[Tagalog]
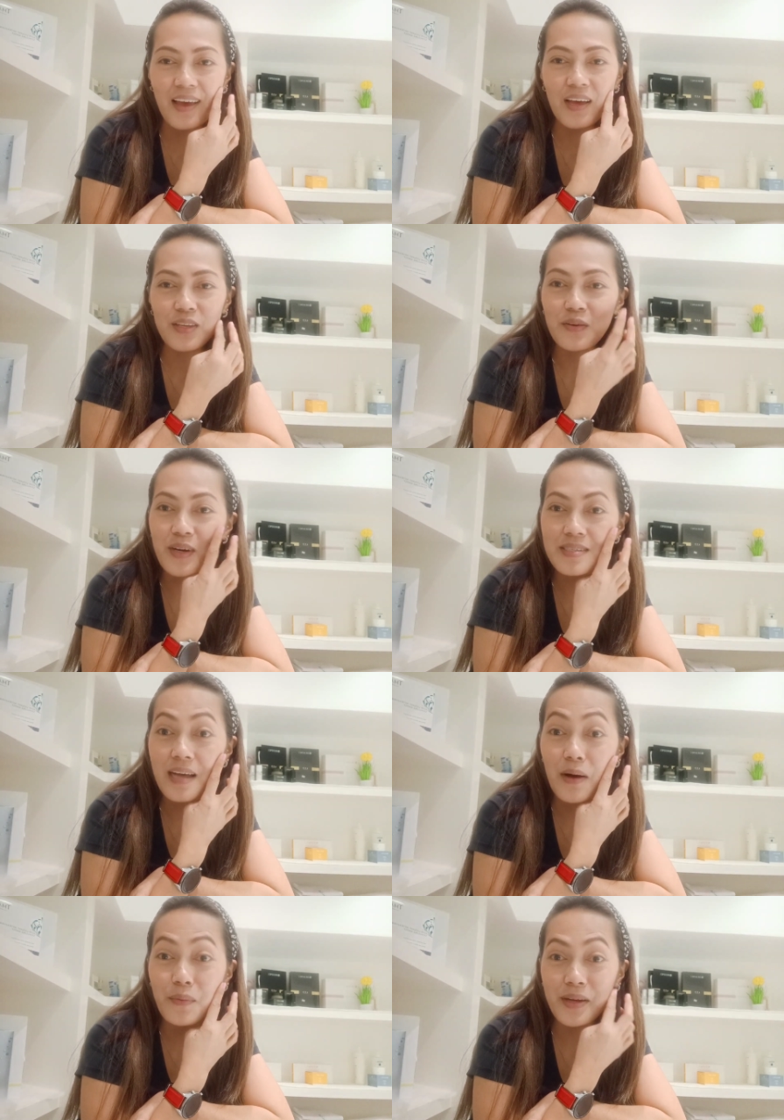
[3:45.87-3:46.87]
Yung
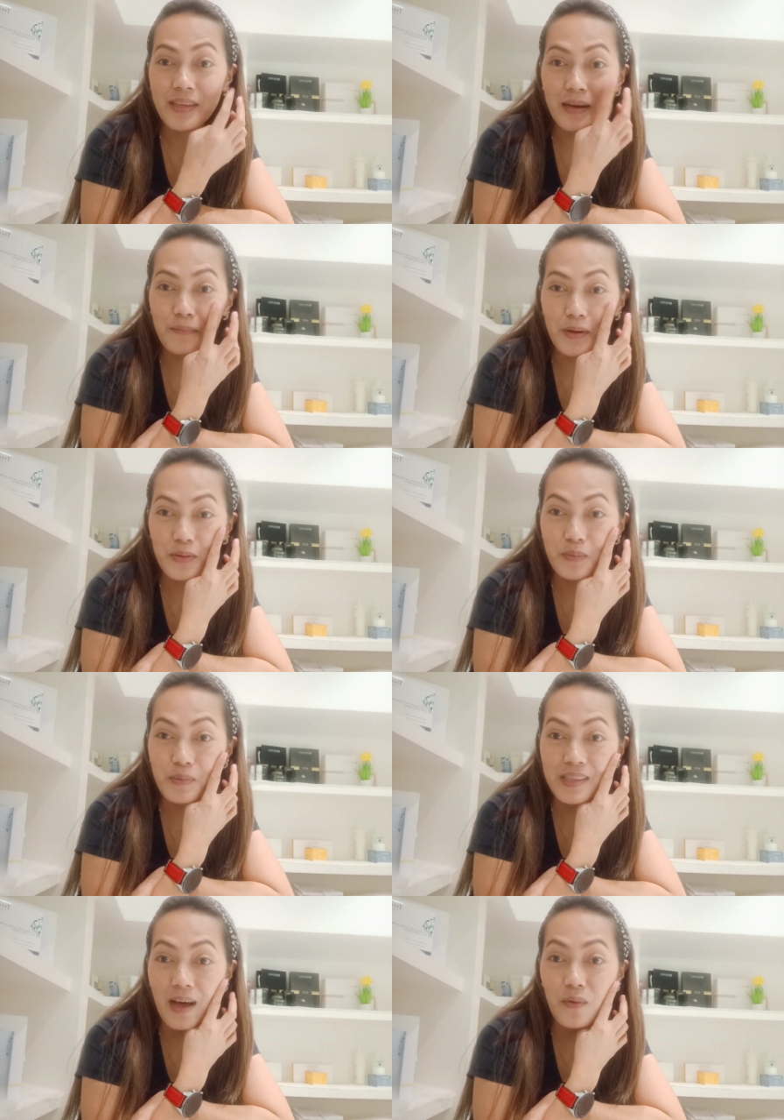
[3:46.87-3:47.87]
asawa niya, pag
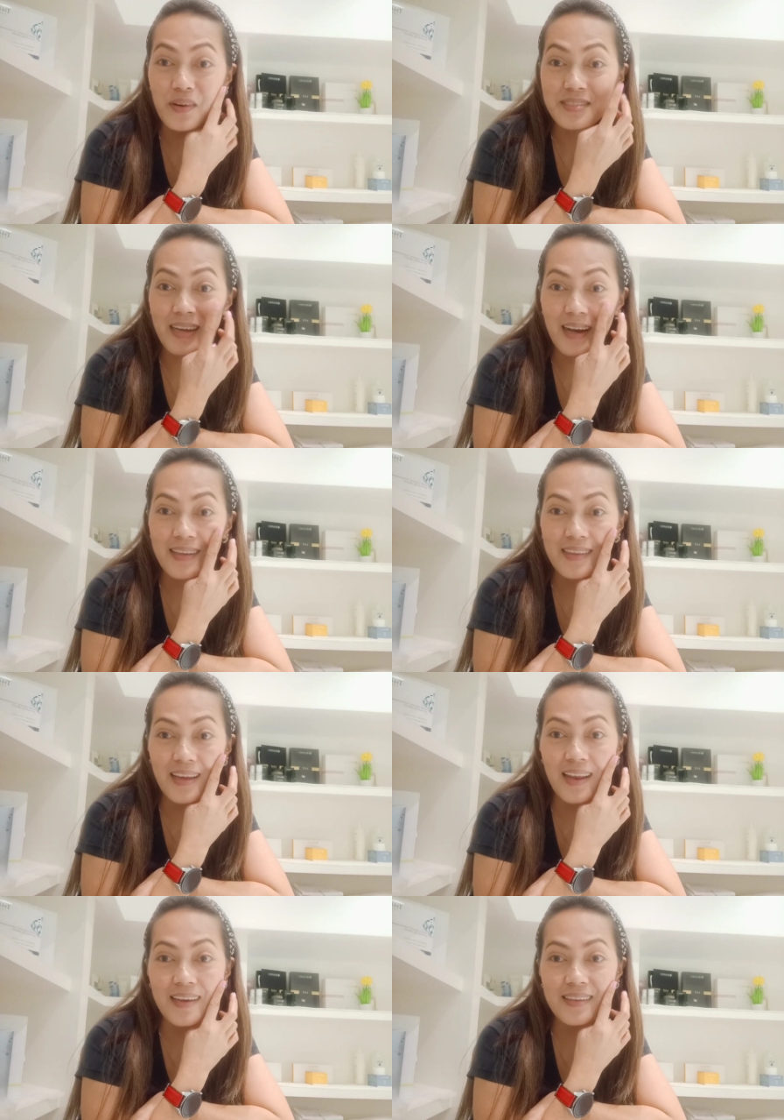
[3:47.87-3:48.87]
tumatawag sa kanya,
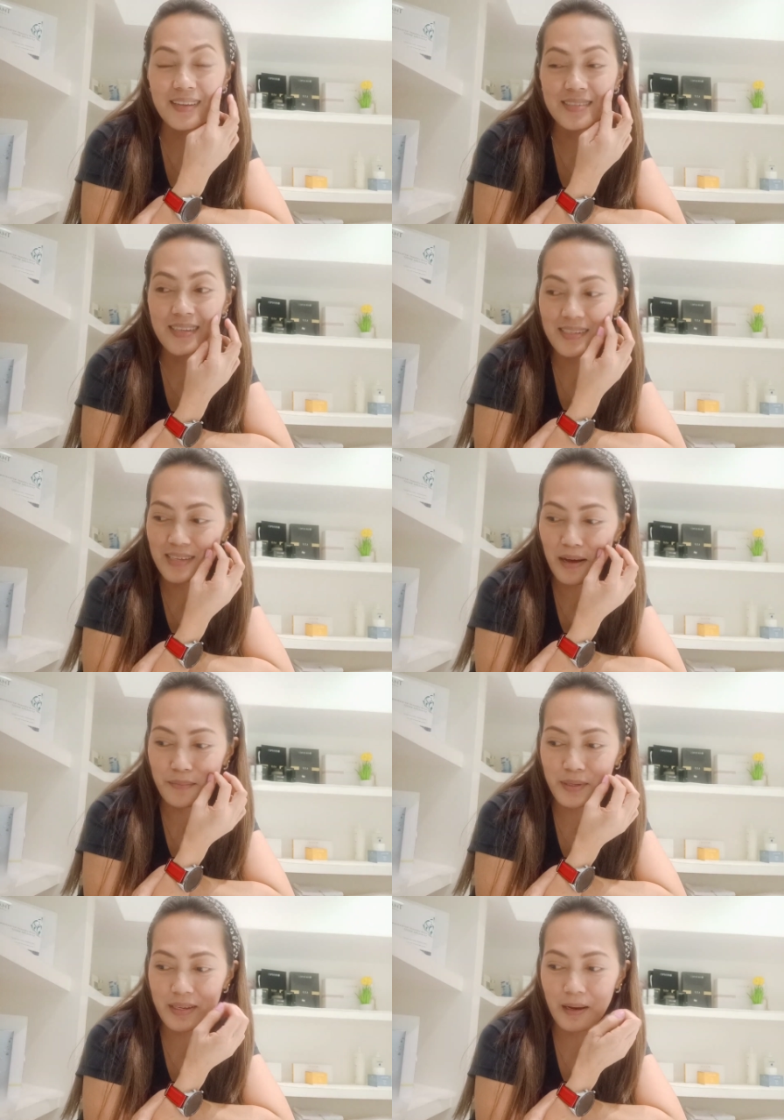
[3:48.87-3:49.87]
lagi niyang
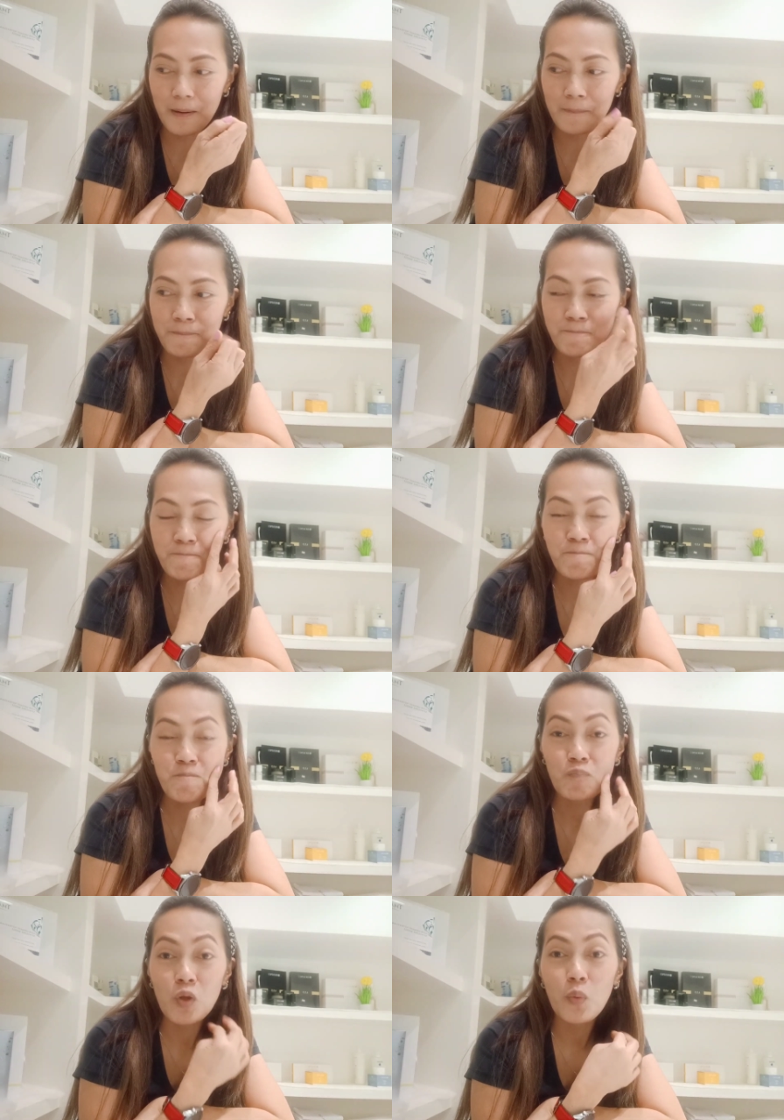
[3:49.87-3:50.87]
sinasabi na
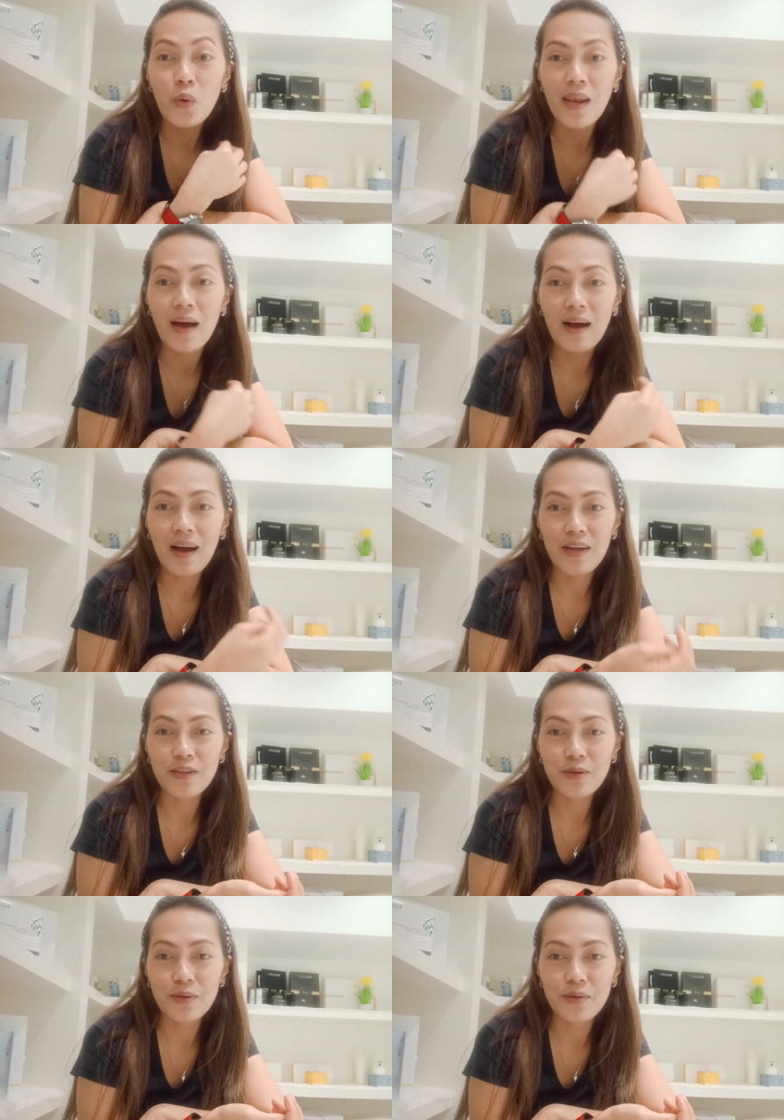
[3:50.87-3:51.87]
walang
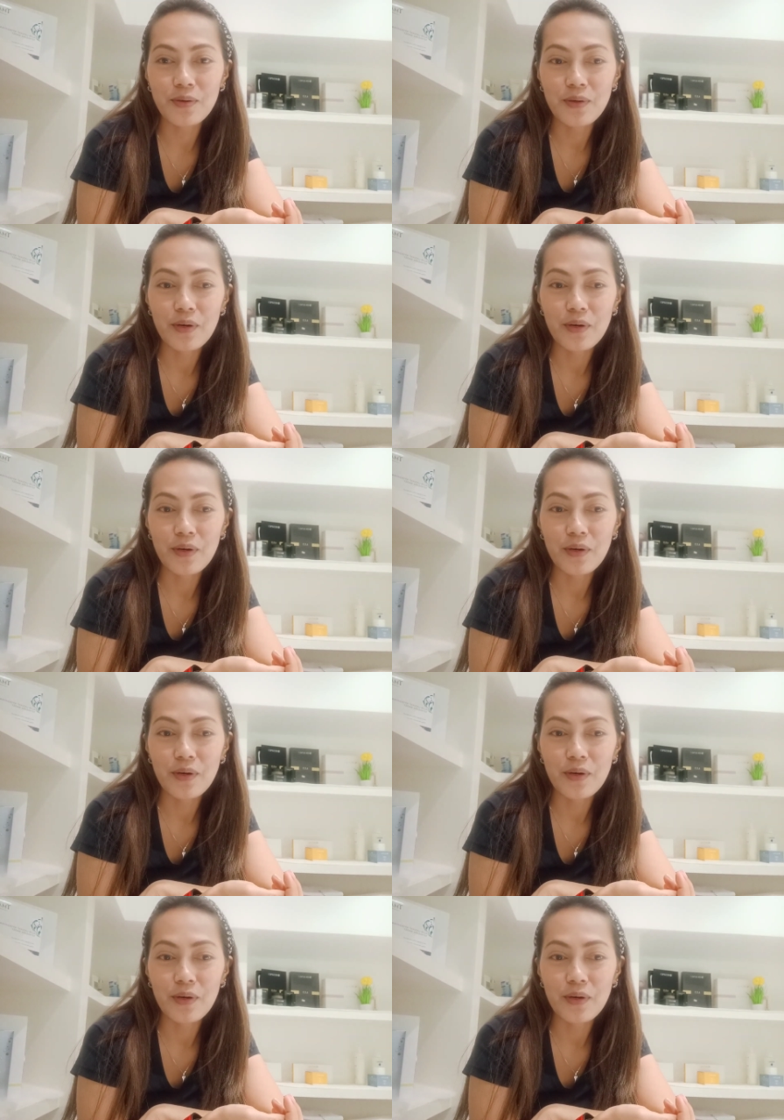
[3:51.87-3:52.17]
ano,